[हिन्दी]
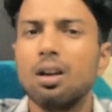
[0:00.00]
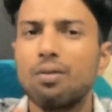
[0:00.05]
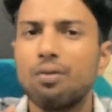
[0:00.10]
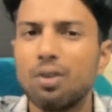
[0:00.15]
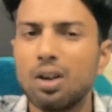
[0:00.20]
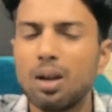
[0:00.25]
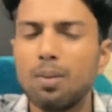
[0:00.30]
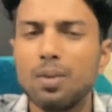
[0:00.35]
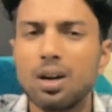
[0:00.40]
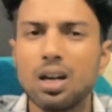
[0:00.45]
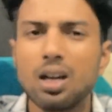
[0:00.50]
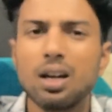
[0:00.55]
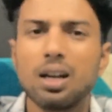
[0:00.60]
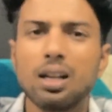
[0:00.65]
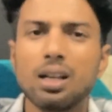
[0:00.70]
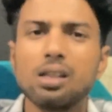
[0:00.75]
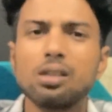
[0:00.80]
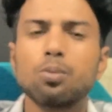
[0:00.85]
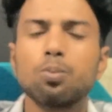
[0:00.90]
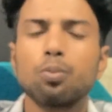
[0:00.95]
फ्री में
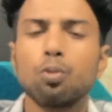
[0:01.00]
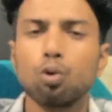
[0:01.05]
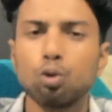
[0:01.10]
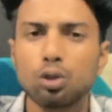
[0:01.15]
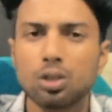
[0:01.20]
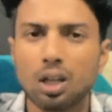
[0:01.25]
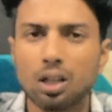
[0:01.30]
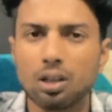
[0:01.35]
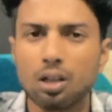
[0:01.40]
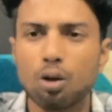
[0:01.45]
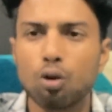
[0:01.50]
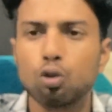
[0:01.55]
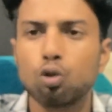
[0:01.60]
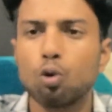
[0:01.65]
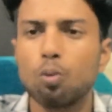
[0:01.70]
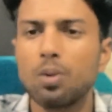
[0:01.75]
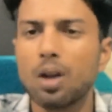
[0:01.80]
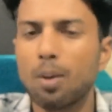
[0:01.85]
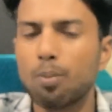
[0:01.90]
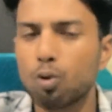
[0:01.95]
डिटेल्स पूछ सकते हैं और
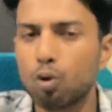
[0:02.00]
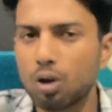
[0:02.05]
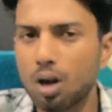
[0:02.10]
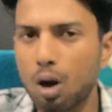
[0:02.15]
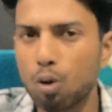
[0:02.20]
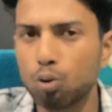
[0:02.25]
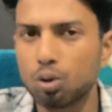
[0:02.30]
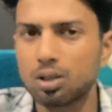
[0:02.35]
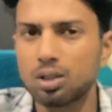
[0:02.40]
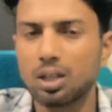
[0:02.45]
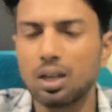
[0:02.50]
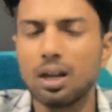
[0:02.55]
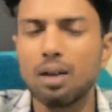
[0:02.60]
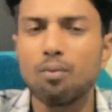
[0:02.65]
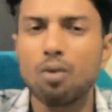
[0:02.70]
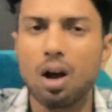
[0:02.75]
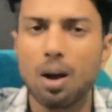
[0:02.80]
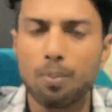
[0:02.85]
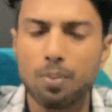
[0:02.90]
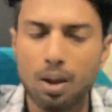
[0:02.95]
जो भी आपको डाउट्स हैं
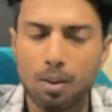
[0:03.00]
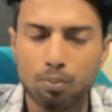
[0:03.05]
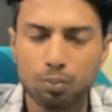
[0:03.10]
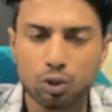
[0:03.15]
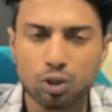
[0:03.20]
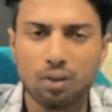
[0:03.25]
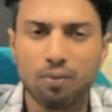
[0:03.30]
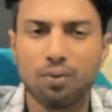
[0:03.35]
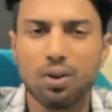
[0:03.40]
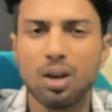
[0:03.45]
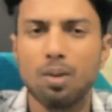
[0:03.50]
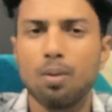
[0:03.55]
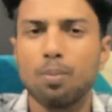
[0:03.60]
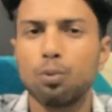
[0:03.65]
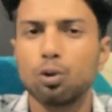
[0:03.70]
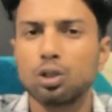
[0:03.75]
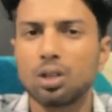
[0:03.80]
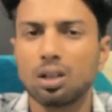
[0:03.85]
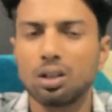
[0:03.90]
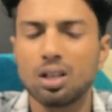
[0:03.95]
वहां पे आप मुझसे फ्री में
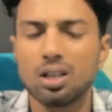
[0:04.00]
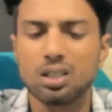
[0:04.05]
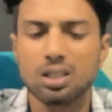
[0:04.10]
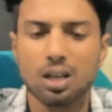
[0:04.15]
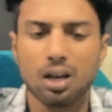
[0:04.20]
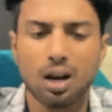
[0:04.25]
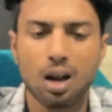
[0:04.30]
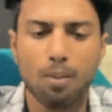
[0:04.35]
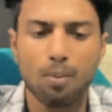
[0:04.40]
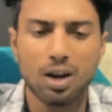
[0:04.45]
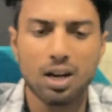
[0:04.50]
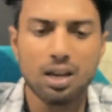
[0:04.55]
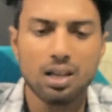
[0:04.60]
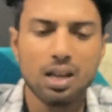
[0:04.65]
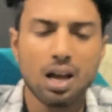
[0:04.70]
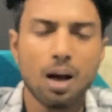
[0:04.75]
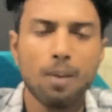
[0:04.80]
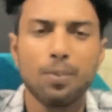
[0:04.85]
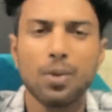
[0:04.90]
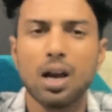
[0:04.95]
पूछ सकते हैं इंस्टाग्राम आईडी
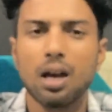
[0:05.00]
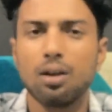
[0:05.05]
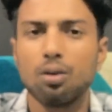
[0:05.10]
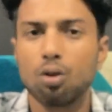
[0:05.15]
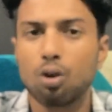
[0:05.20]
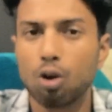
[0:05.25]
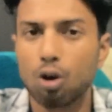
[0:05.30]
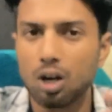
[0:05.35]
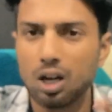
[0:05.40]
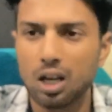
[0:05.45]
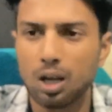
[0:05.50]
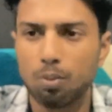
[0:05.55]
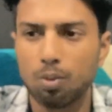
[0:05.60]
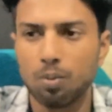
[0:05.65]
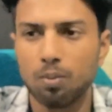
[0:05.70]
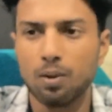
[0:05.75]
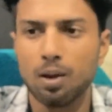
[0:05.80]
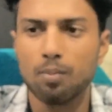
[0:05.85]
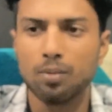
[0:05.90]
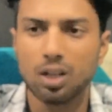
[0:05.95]
यहाँ पे आ रही होगी और लिंक पे
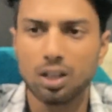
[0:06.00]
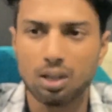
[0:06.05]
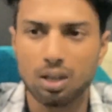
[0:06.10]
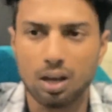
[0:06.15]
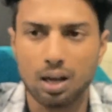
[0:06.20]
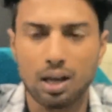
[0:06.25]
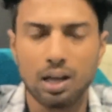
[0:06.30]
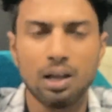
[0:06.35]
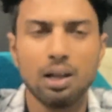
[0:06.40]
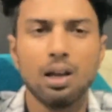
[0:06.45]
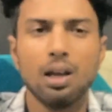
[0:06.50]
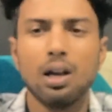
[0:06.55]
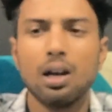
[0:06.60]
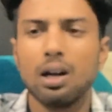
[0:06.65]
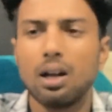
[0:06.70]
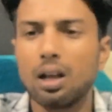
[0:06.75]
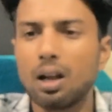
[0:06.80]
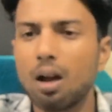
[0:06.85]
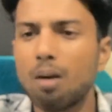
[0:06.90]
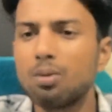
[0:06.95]
भी हमने दिया है
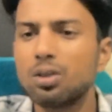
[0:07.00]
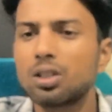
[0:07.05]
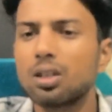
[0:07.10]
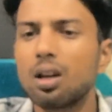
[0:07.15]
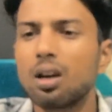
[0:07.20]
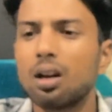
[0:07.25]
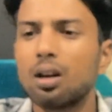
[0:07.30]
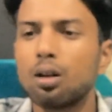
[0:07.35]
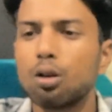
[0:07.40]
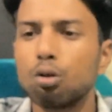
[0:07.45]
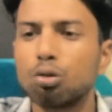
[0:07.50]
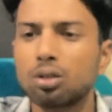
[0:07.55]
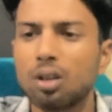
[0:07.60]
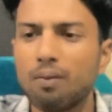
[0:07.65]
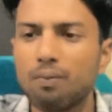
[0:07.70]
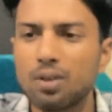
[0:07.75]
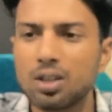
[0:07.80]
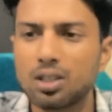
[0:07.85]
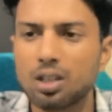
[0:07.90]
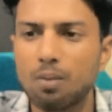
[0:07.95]
ठीक है अब इसके अगर
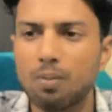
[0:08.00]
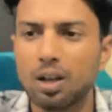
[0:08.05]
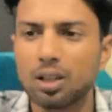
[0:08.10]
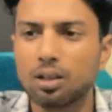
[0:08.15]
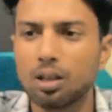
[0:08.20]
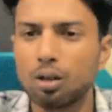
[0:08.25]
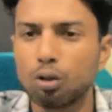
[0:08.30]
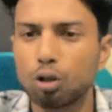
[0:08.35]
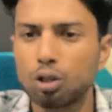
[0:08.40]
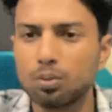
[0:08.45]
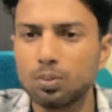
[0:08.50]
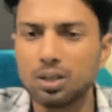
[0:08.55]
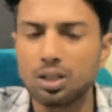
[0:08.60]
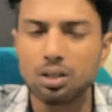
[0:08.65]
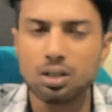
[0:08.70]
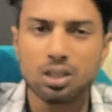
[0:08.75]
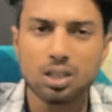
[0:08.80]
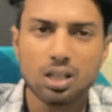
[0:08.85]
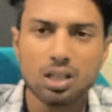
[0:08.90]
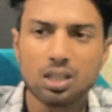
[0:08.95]
ट्यूशन फीस की बात करें तो इसमें
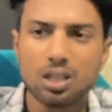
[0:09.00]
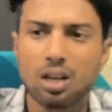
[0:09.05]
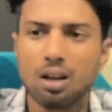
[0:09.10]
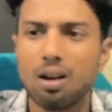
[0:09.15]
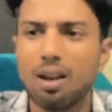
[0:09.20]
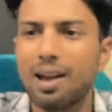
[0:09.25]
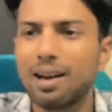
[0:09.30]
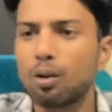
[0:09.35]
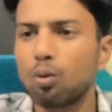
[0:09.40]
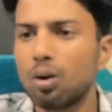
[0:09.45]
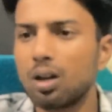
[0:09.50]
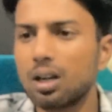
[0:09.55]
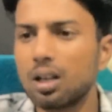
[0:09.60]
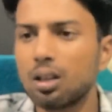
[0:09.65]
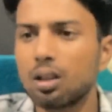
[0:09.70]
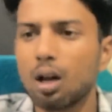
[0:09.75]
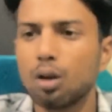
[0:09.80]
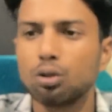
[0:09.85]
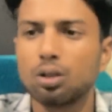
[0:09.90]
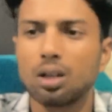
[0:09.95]
सिक्सटीन लाख ट्वेंटी
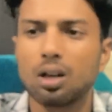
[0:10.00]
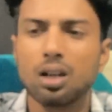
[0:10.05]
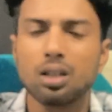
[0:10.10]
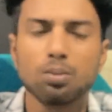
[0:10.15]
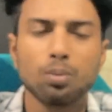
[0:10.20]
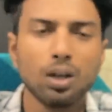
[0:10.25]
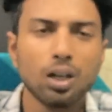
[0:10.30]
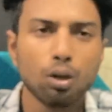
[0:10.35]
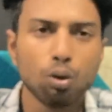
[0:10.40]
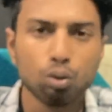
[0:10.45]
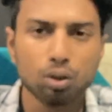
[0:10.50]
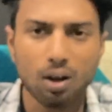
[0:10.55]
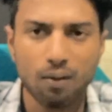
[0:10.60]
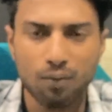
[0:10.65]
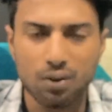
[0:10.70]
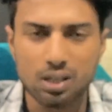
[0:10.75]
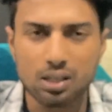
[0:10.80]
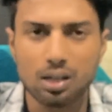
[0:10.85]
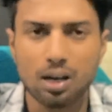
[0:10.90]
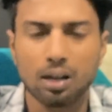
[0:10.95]
थाउजेंड का इसमें ट्यूशन
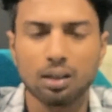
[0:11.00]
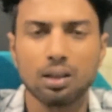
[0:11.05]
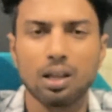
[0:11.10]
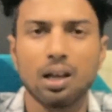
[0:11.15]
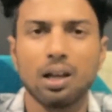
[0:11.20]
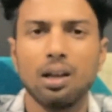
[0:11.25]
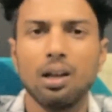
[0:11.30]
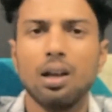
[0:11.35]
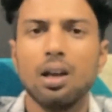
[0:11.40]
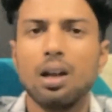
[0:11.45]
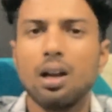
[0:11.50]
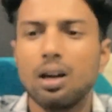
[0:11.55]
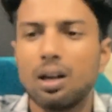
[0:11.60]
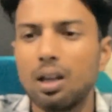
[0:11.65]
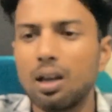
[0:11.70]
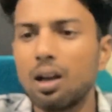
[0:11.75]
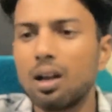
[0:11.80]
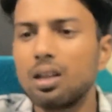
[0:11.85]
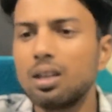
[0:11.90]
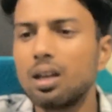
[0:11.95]
फीस लगता है
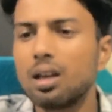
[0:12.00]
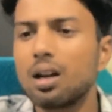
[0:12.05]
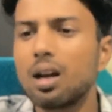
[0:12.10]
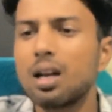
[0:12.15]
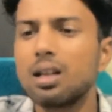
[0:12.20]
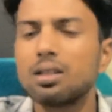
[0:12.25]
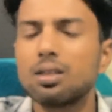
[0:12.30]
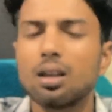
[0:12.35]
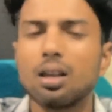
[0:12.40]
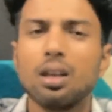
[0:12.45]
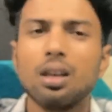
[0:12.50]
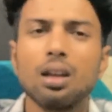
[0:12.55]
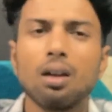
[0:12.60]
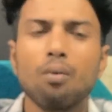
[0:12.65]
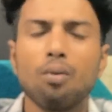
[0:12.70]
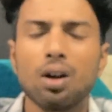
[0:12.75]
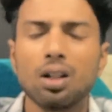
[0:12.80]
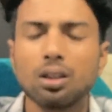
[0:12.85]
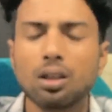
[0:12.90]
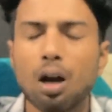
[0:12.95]
ठीक है ये गाइज
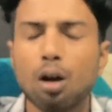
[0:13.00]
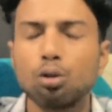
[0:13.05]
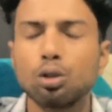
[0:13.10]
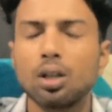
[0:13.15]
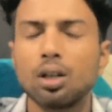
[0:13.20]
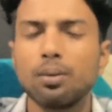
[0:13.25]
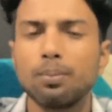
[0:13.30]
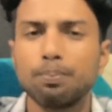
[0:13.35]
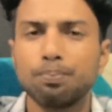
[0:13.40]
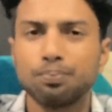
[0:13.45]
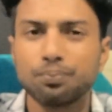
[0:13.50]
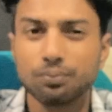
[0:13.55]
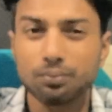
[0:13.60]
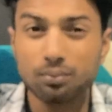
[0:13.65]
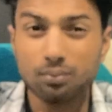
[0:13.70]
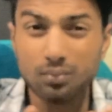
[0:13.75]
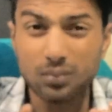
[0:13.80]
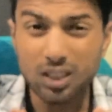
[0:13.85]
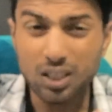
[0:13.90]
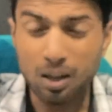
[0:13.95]
वन थाउजेंड
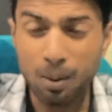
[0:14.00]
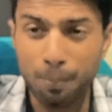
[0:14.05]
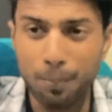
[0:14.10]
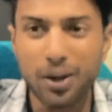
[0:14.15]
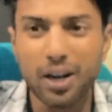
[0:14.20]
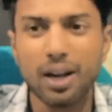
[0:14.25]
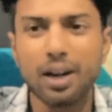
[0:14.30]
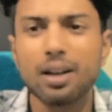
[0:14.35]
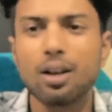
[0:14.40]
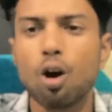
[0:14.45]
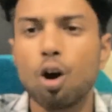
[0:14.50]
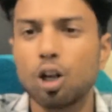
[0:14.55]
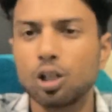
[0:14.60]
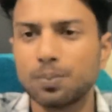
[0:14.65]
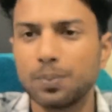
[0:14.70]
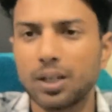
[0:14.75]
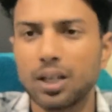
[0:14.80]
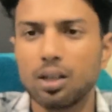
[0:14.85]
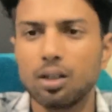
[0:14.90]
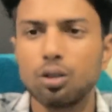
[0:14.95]
बेडेड का
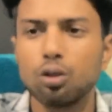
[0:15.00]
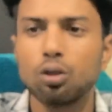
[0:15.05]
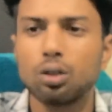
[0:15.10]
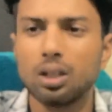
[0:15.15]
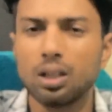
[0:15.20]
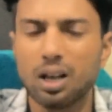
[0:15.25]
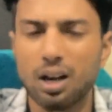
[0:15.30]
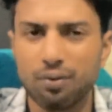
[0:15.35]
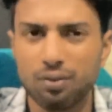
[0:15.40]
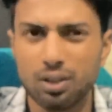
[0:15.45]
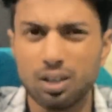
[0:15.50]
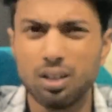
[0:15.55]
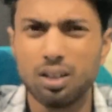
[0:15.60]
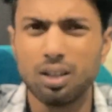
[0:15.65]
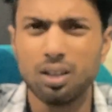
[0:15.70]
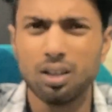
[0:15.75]
हॉस्पिटल है जो कि काफी